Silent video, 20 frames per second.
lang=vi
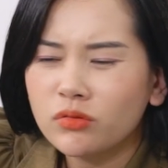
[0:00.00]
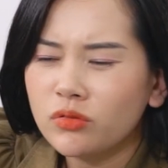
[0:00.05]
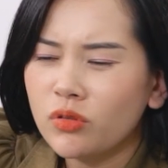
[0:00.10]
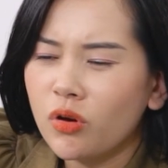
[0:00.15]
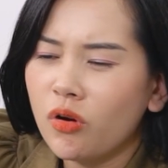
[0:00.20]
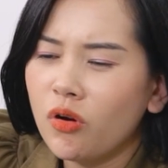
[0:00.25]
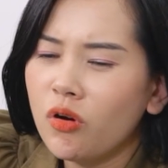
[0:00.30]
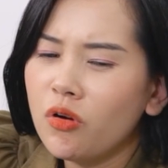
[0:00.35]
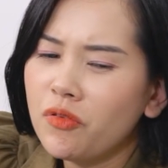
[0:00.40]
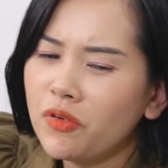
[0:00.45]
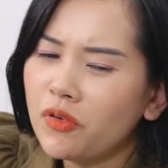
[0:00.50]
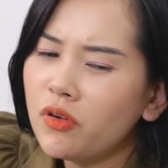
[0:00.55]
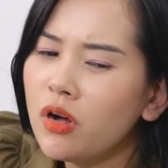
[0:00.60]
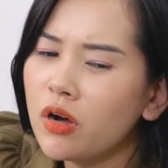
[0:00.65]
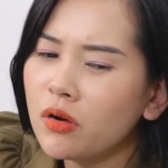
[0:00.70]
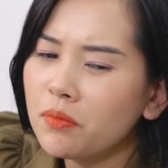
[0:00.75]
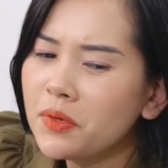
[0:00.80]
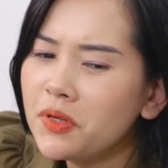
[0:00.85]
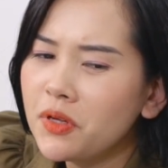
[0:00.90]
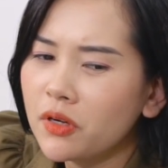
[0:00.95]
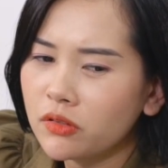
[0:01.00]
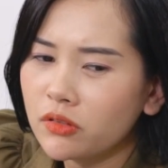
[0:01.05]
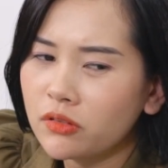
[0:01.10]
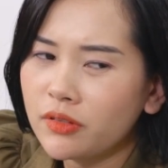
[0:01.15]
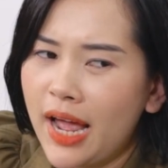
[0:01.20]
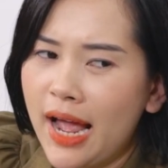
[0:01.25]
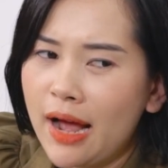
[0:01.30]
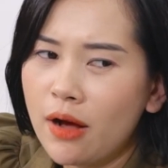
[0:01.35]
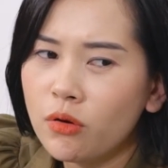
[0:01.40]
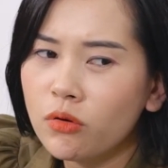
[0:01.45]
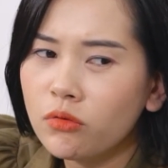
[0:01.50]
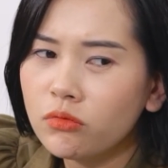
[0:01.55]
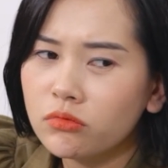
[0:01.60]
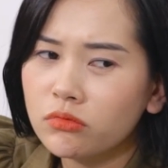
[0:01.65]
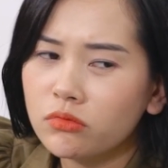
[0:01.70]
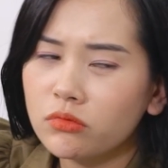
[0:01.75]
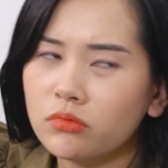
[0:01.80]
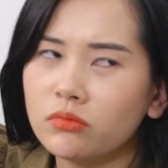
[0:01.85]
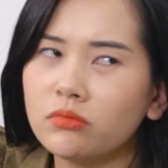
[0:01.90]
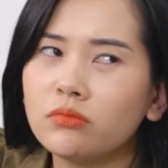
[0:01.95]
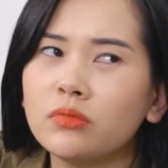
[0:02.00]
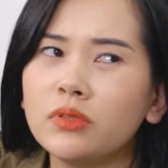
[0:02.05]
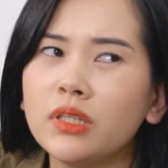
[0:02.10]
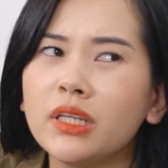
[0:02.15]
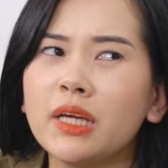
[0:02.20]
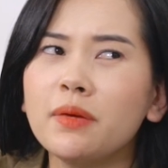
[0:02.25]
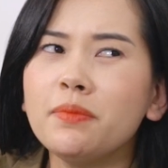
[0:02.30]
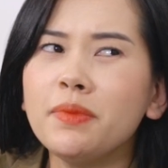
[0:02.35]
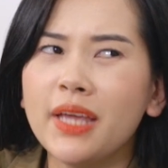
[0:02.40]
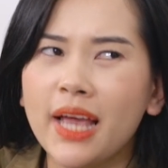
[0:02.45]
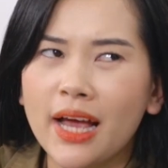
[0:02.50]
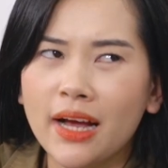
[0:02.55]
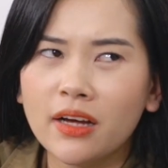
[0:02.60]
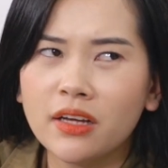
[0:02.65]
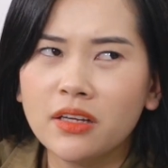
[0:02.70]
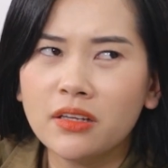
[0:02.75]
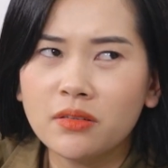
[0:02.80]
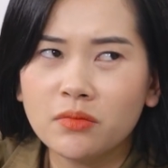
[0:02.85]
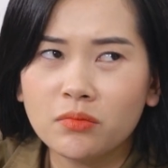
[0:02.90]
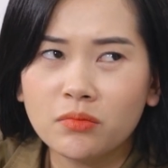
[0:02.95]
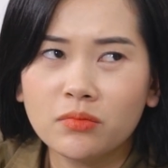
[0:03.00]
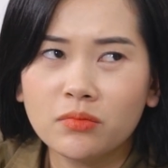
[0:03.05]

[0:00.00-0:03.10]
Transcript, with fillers: Trời ơi phải có thực mới vừa được đạo. Đi kiếm gì ăn đi.